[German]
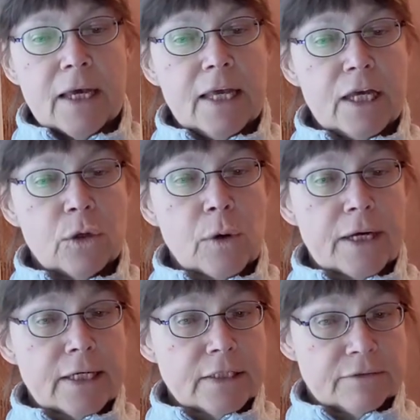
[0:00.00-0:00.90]

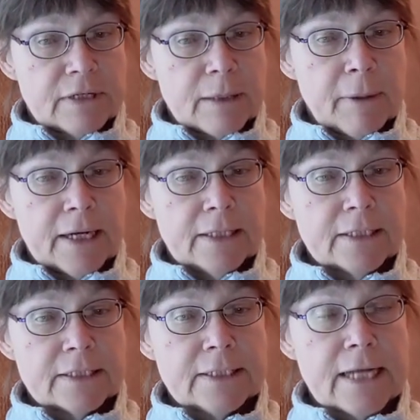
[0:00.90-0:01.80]
Ignoriert wird dabei,
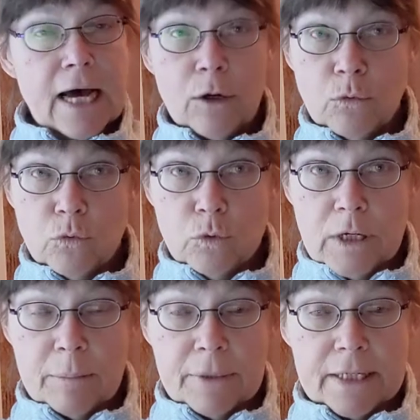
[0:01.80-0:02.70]
dass die Nahrung
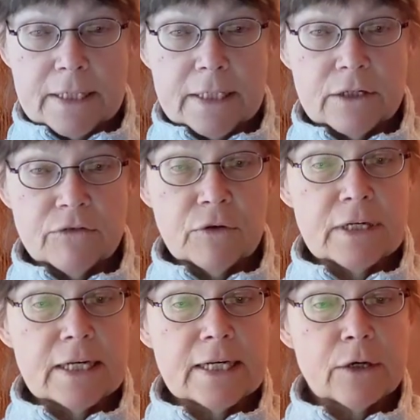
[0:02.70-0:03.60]
unabhängig von
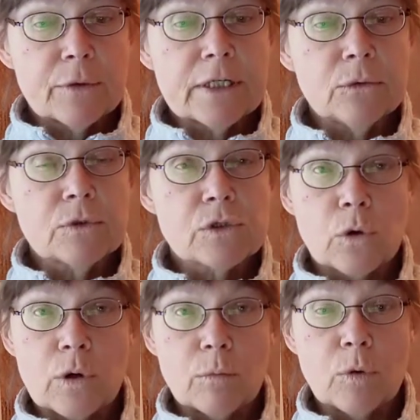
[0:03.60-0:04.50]
den Kalorien
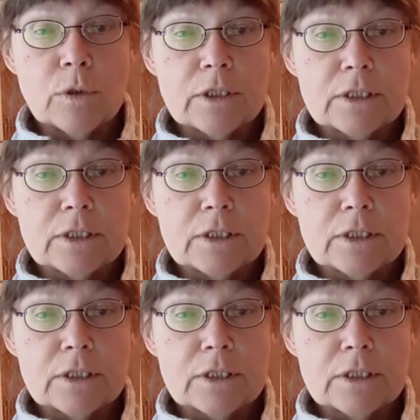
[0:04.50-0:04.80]
unsere Hormone,